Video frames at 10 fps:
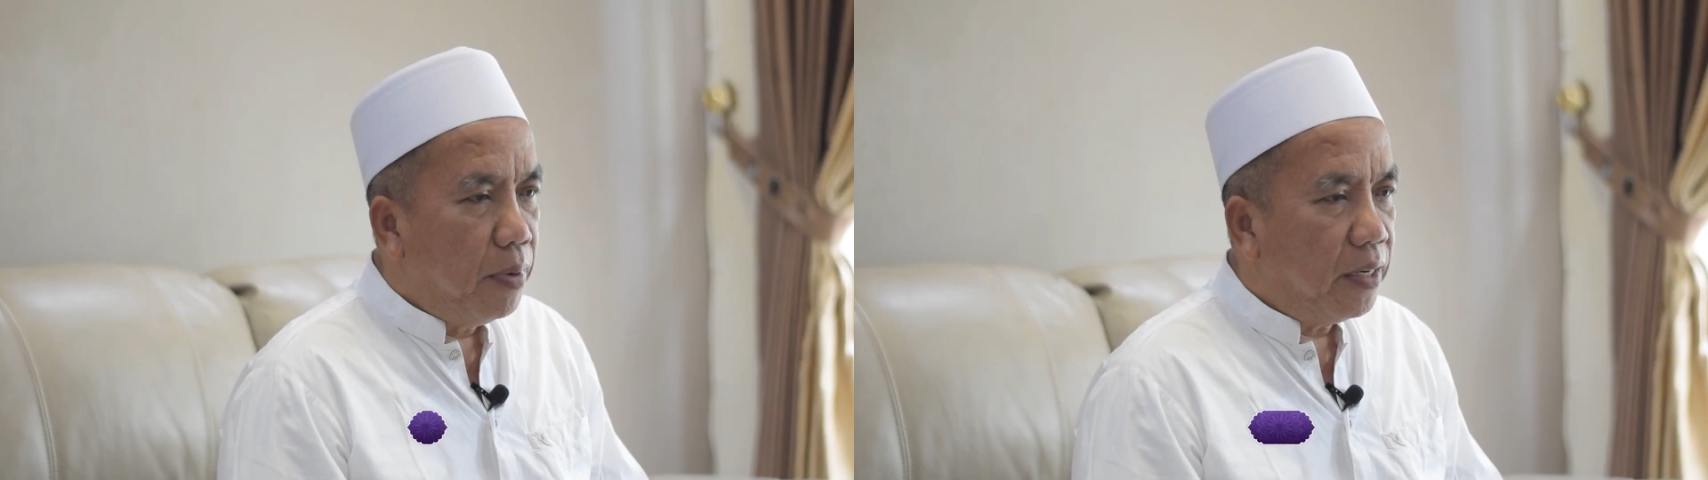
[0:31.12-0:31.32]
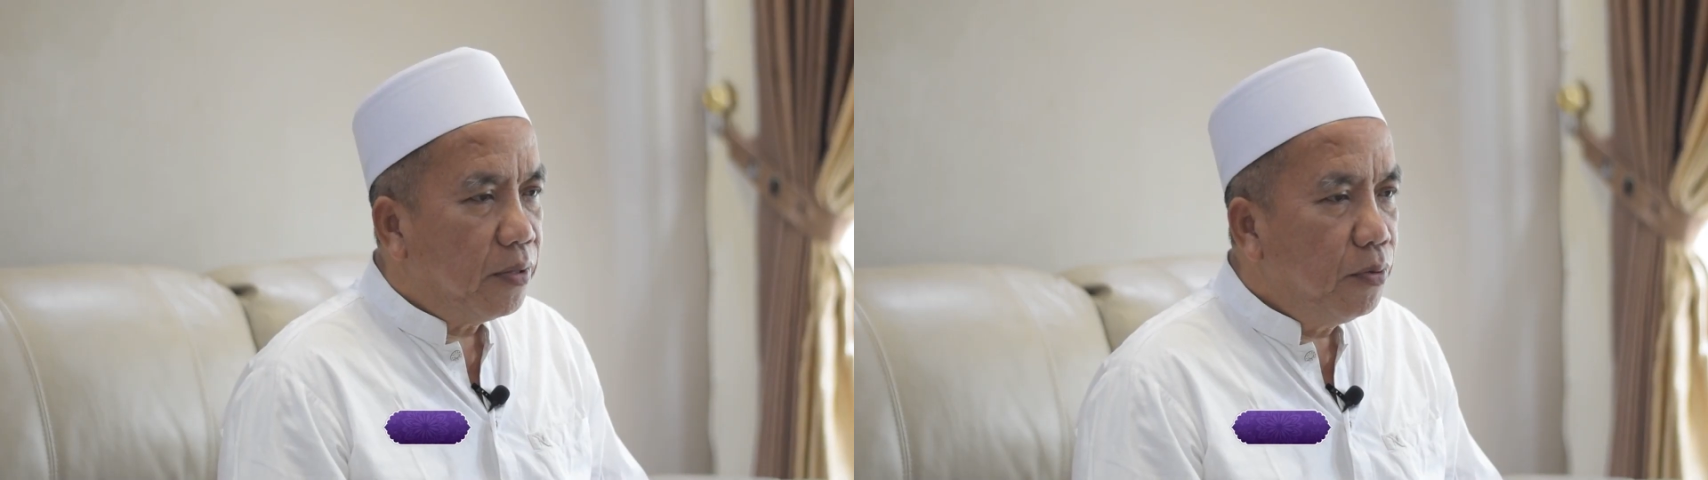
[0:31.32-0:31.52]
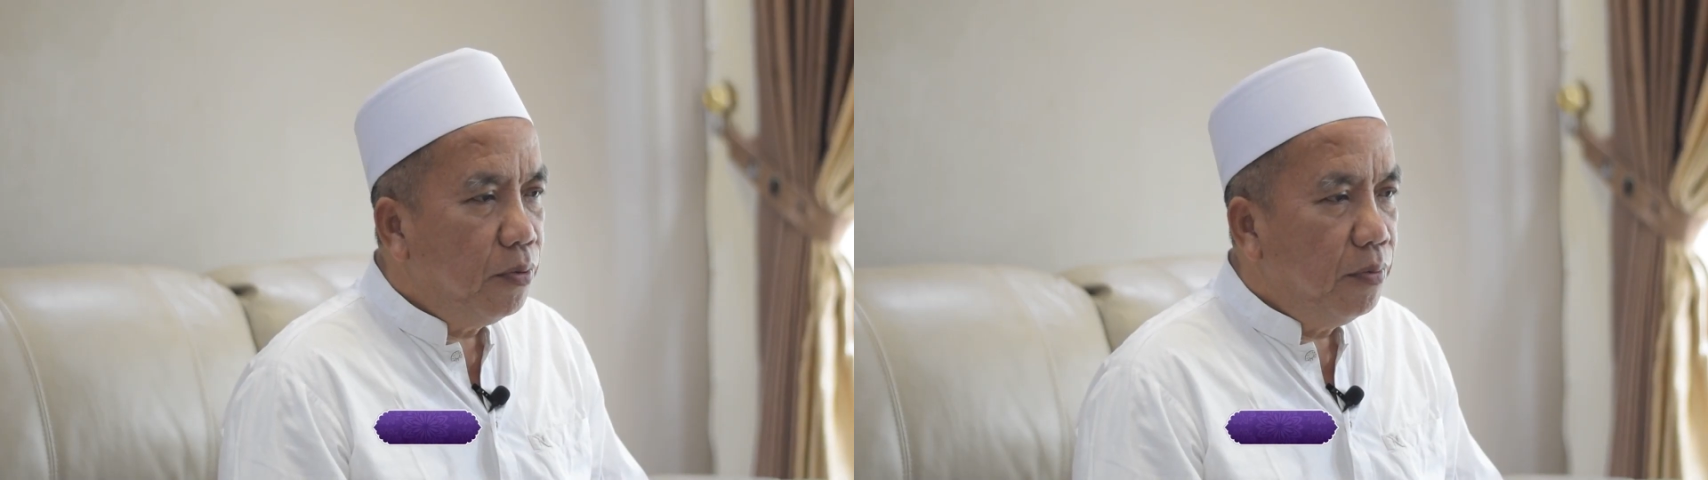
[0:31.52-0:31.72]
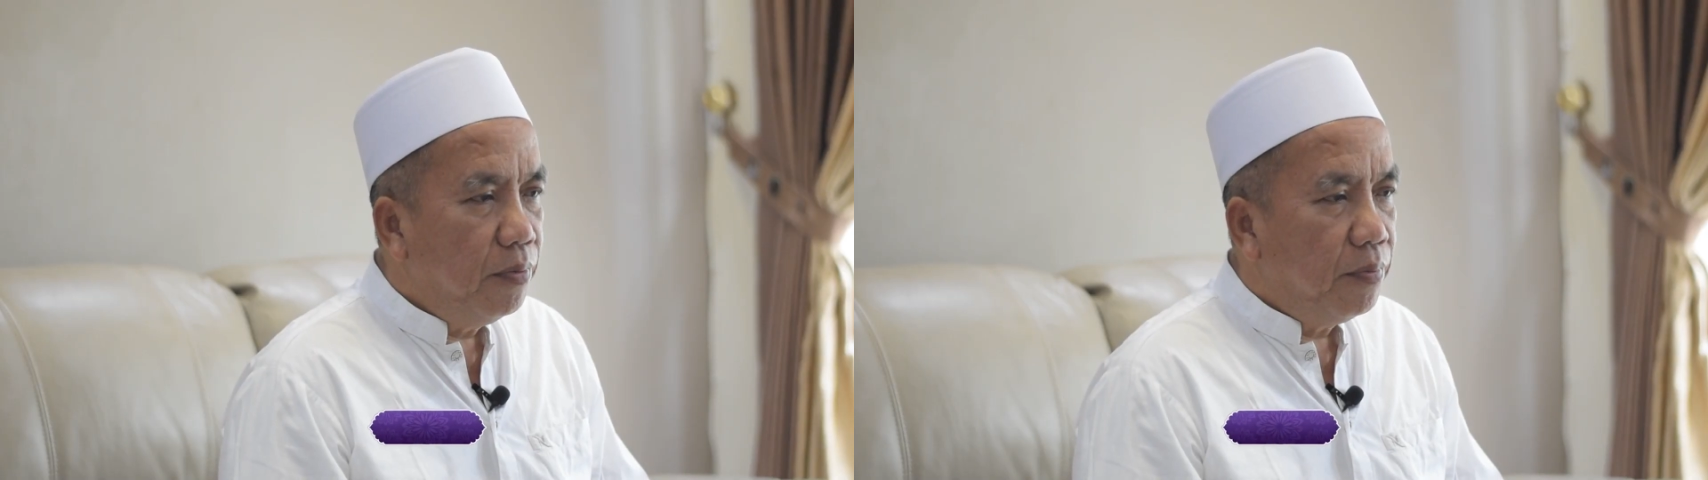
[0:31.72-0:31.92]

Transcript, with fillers: ba'du